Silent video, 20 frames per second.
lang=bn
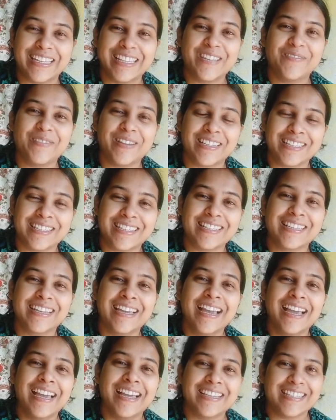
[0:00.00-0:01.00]
খিদে পাচ্ছে
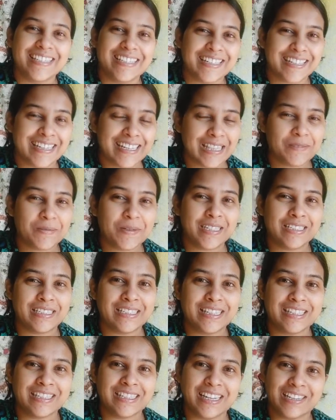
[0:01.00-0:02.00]
সেটা খেতে পারছি
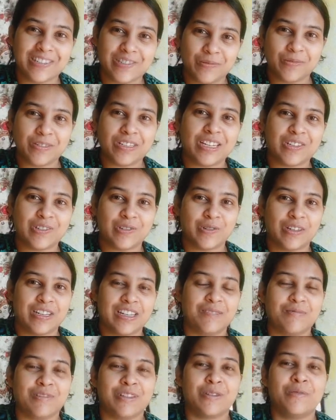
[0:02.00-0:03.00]
না সেই সময়টা একটুখানি
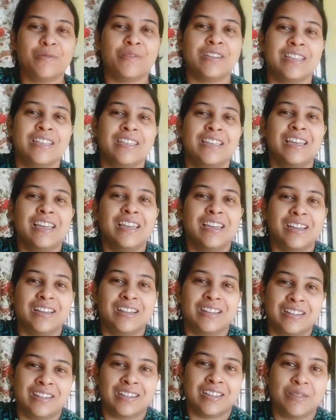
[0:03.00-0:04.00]
মোটামুটি
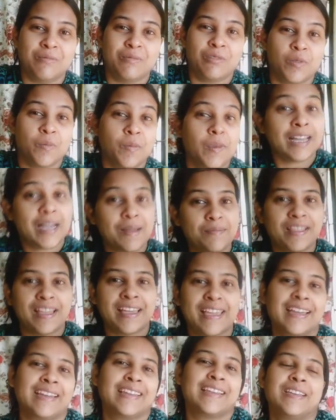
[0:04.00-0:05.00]
কী বলবো মেকআপ
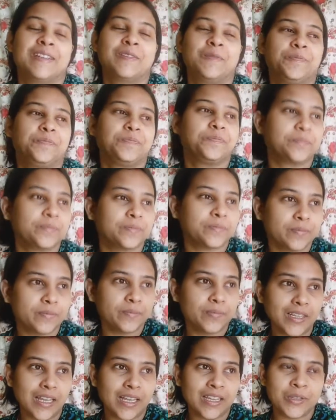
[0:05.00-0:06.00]
দেয় আর কি
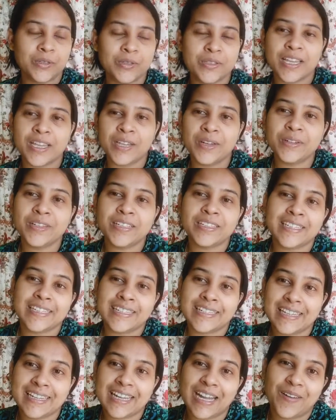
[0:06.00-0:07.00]
তো যাই হোক
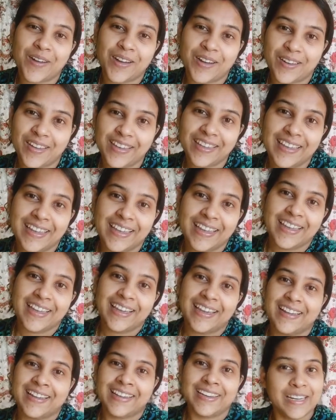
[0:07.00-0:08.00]
সেটাই খাওয়া হয়
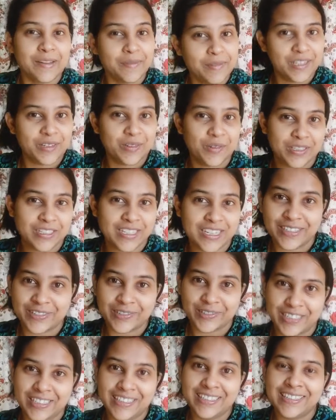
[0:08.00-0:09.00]
এটা আমাদের রোজকার
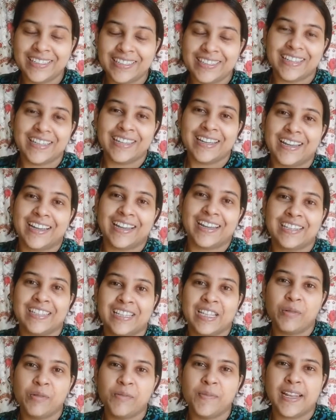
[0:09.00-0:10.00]
রুটিন আর
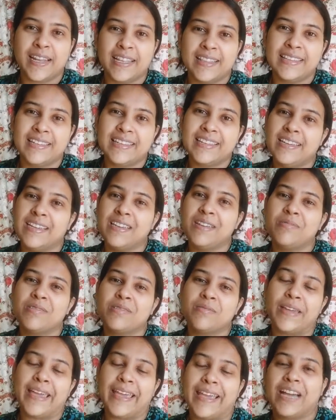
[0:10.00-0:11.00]
তারপর বেলার দিকে
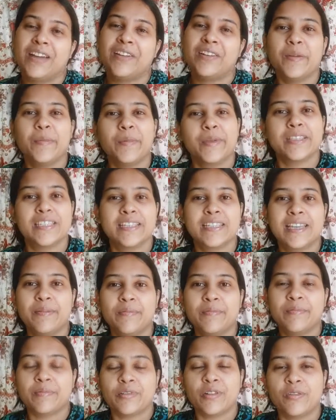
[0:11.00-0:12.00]
এগারোটা বেজে যায়
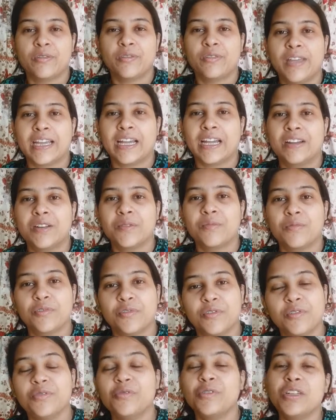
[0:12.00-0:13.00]
কখনো এগারোটা
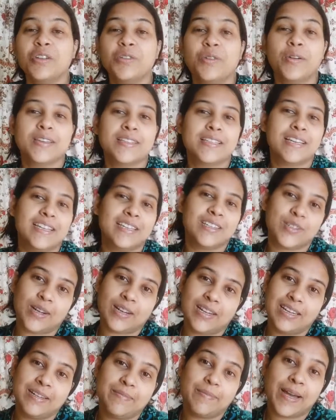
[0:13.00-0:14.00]
পনেরো কুড়িও হয়ে যায়
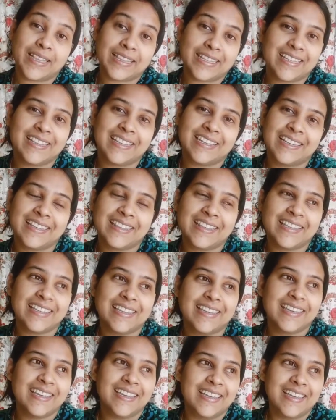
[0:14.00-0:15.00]
সকালের ভাত খেতে খেতে
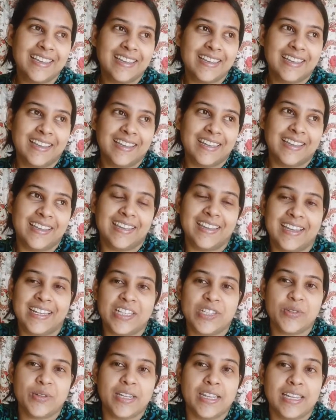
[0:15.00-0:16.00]

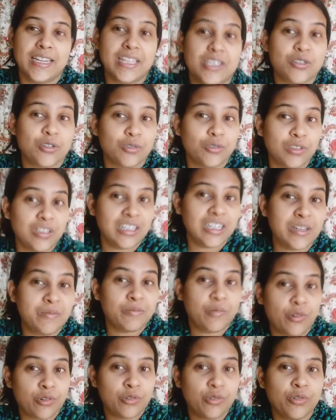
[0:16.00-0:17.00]
অ্যাকচুয়ালি এরা যতদিন না
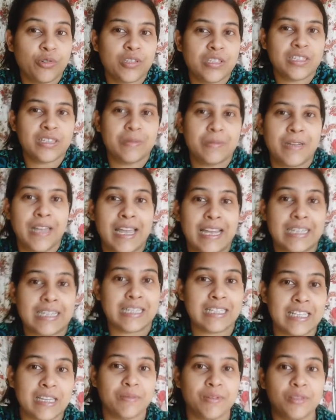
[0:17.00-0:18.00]
বড় হচ্ছে মানে
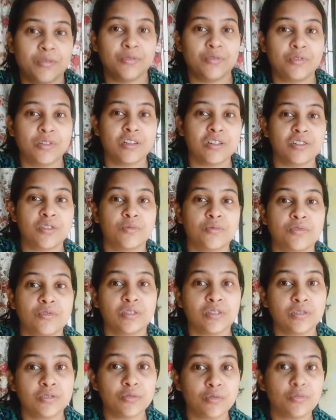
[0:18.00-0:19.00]
একসাথে আমি দুজনের সমস্ত
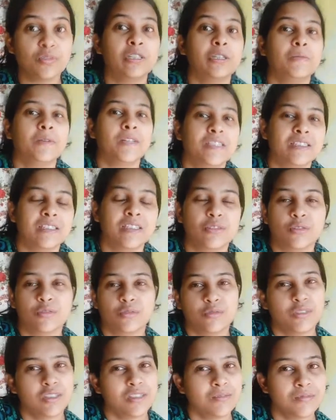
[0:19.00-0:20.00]
কিছু করতে পারছি
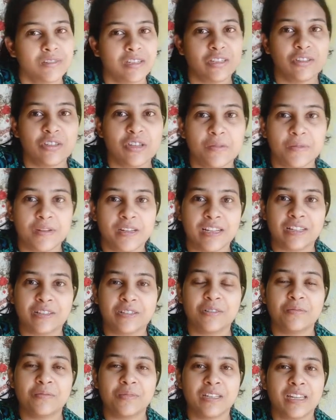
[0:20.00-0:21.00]
ততদিন কিন্তু আমার
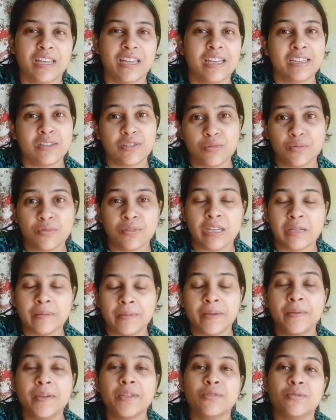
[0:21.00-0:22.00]
একদম মানে এই
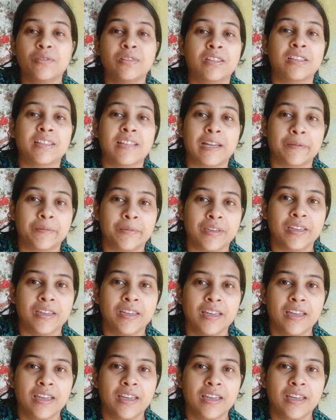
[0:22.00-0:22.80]
এইভাবেই চলতে থাকবে